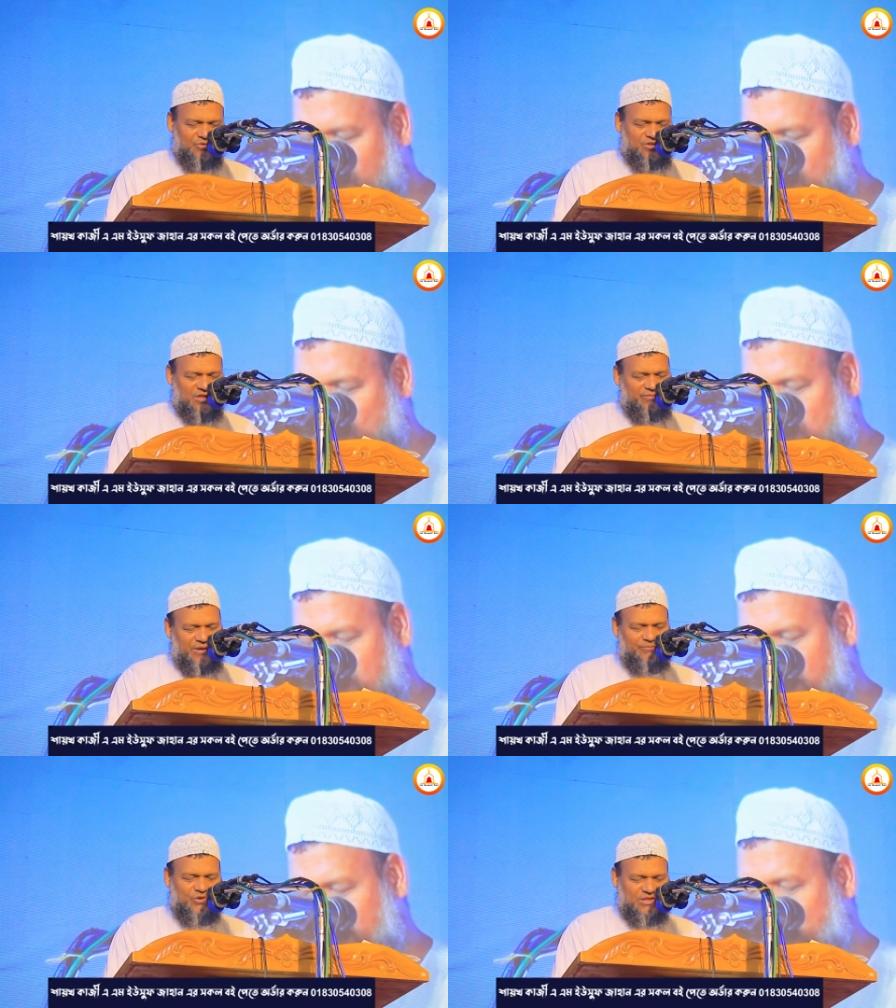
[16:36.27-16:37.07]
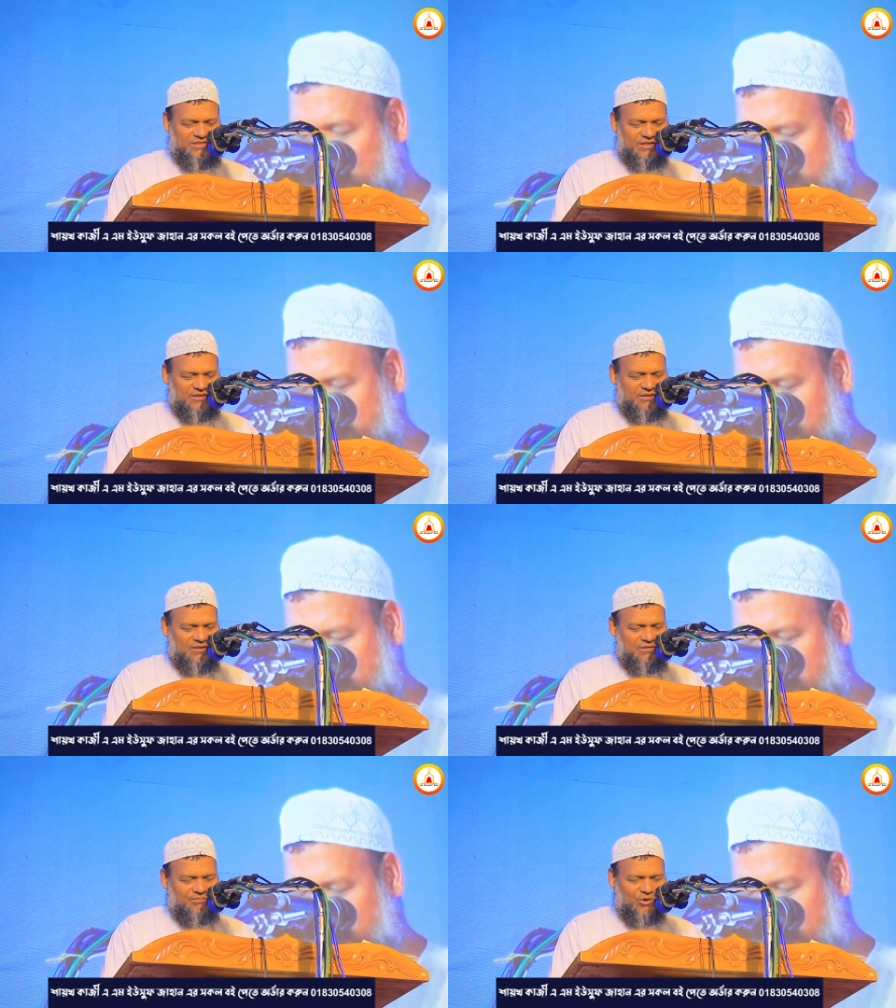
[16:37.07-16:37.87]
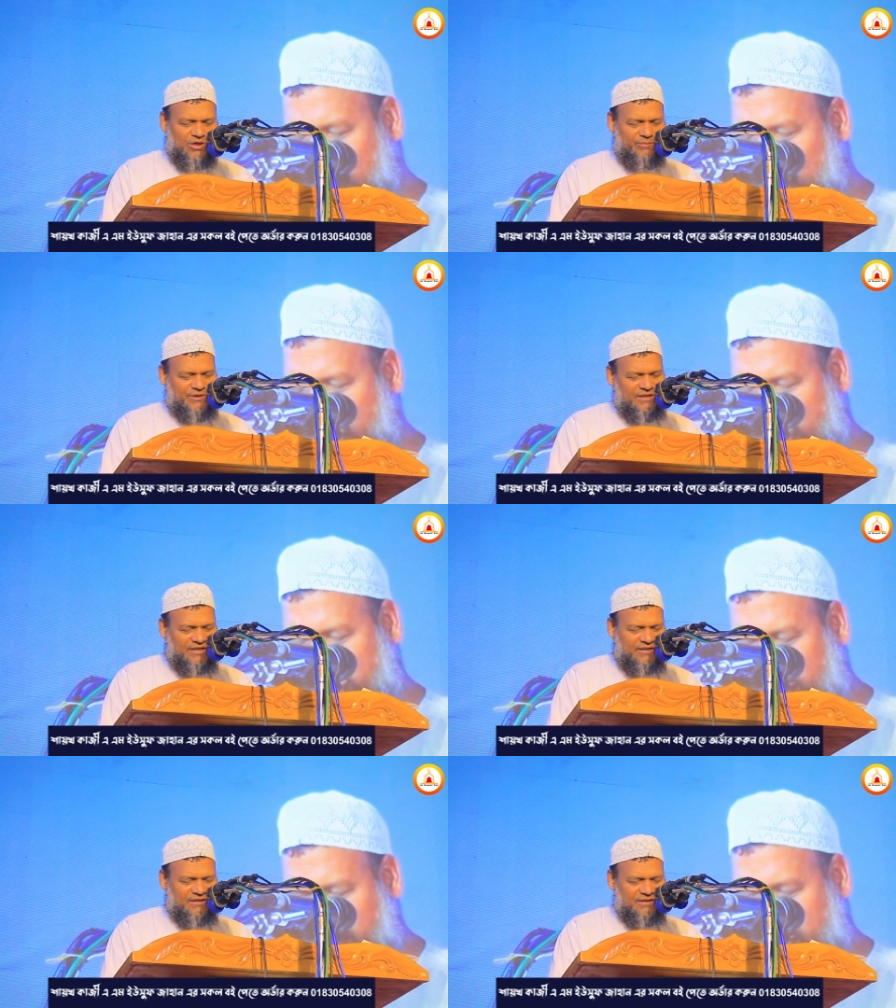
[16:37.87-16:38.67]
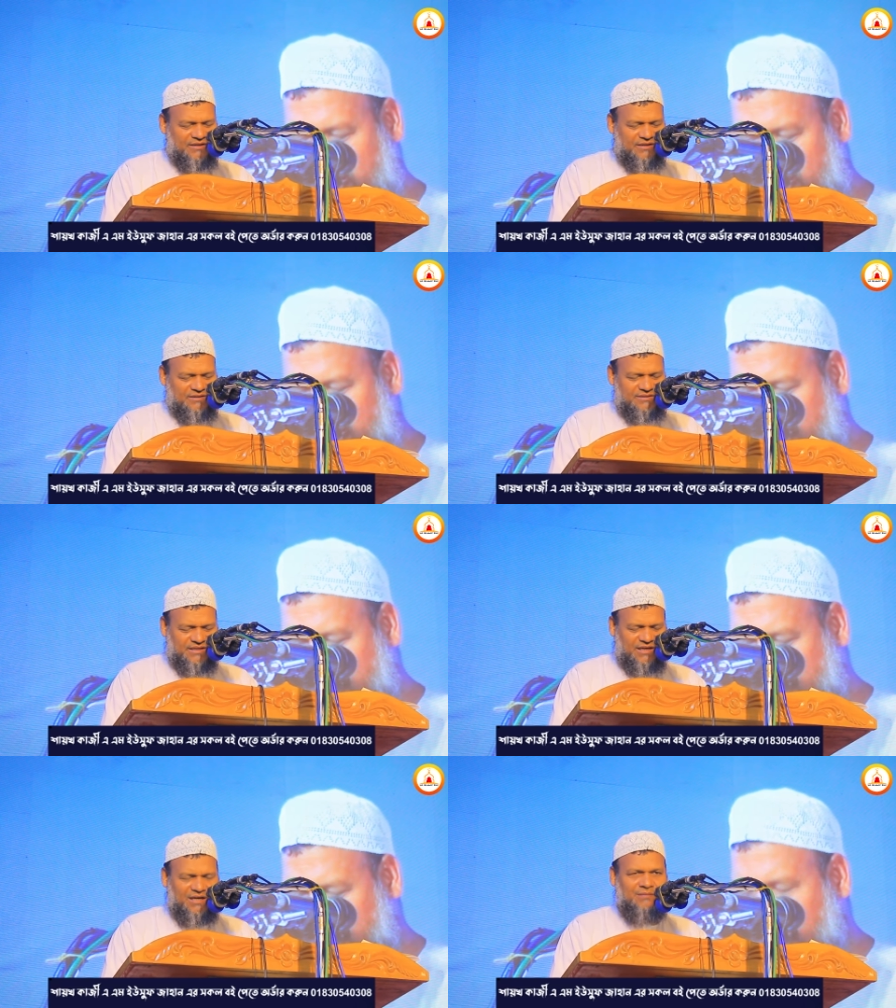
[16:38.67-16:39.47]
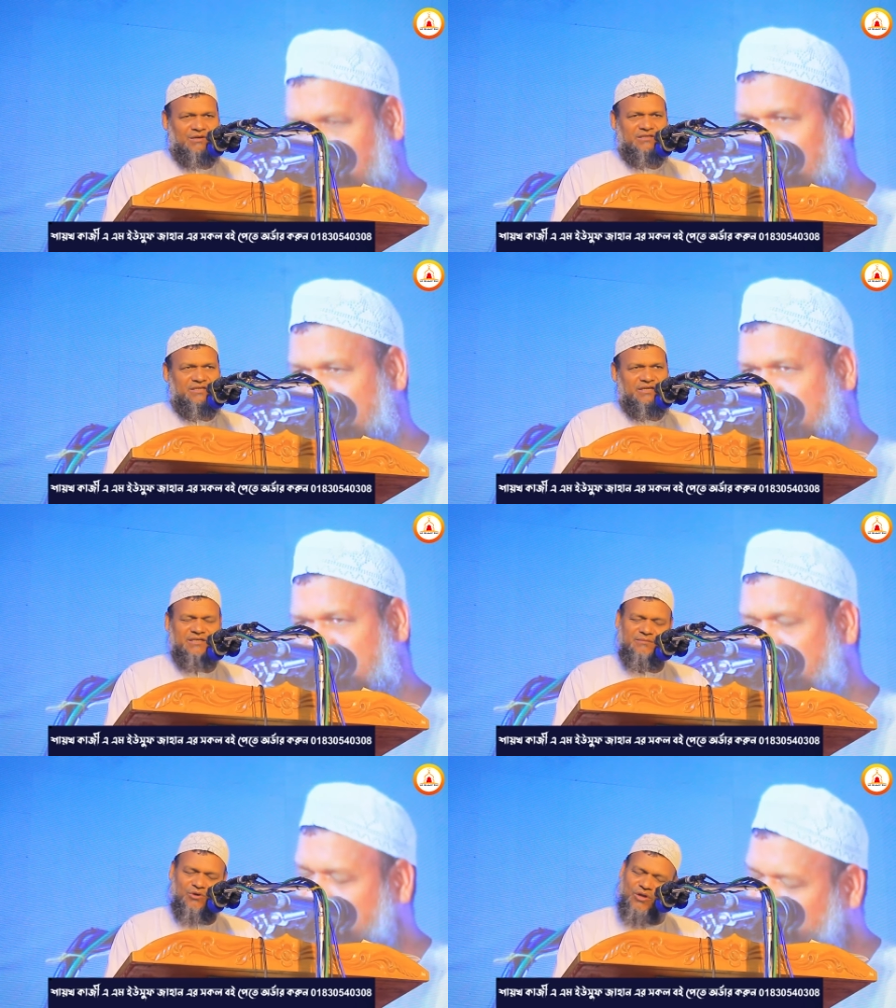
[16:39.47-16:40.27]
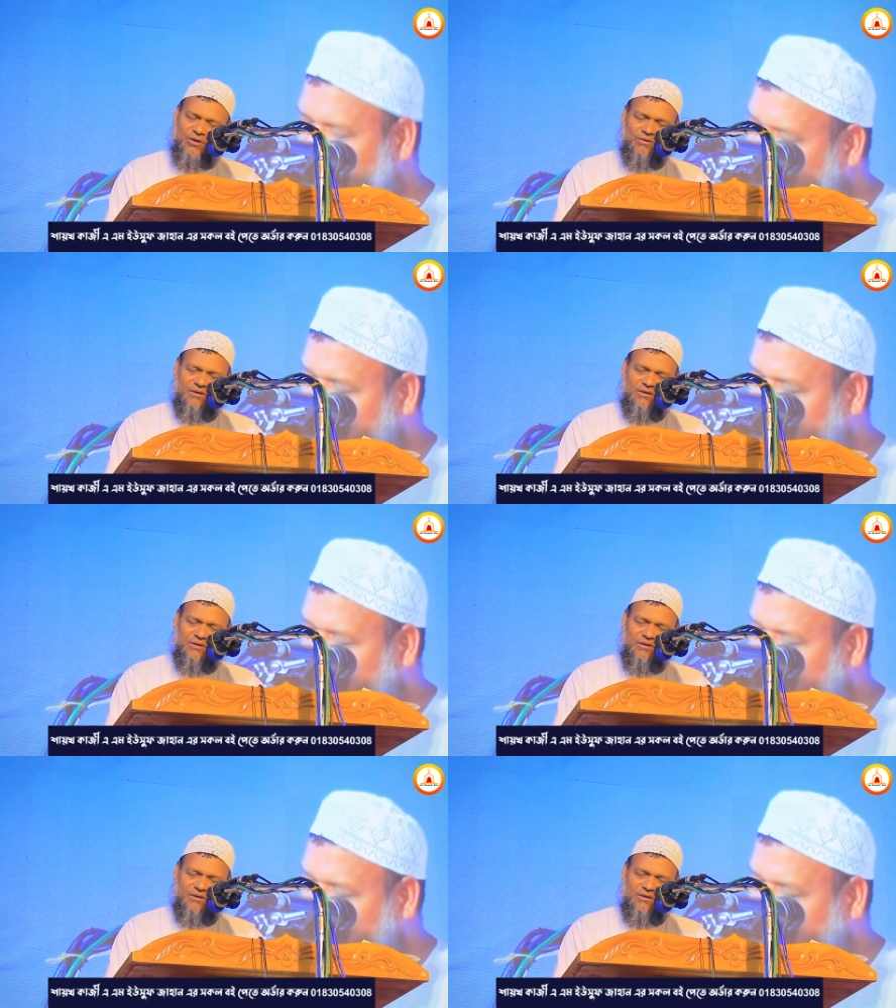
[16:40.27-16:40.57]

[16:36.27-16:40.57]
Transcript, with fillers: মুসানফ আব্দুর রাজ্জাক বলে পাঠালেন যে আহমদকে গিয়ে বলো